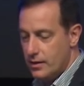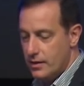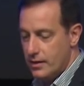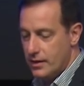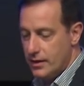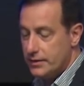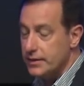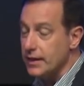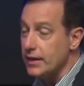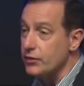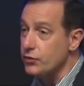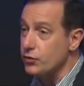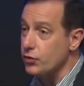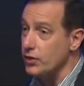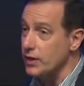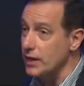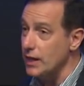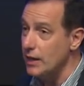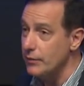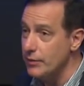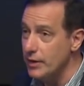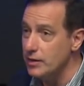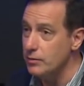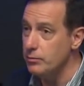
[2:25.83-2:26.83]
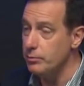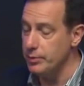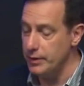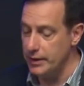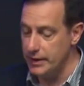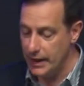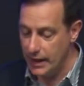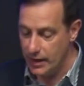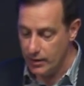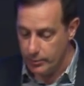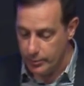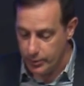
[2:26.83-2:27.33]
esta historia le va a
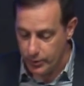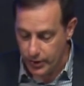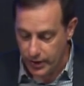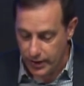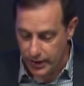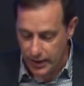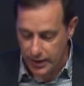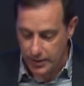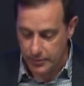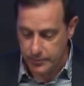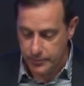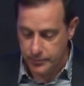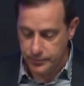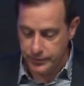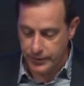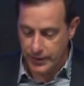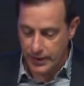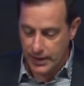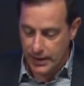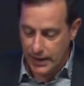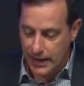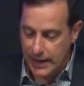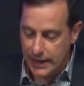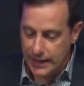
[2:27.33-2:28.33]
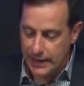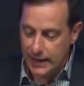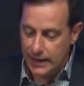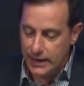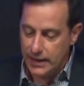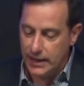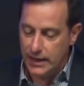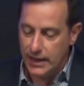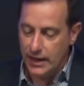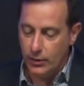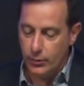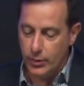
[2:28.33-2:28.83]
inspirar porque
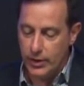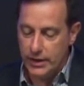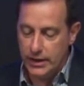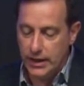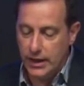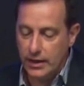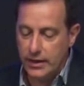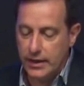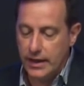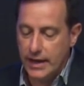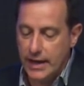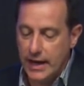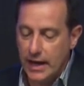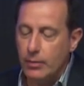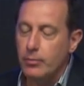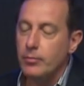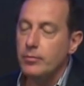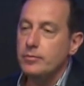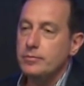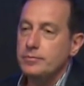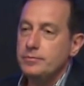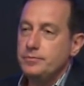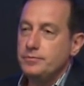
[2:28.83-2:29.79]
Cananea venía de Cam,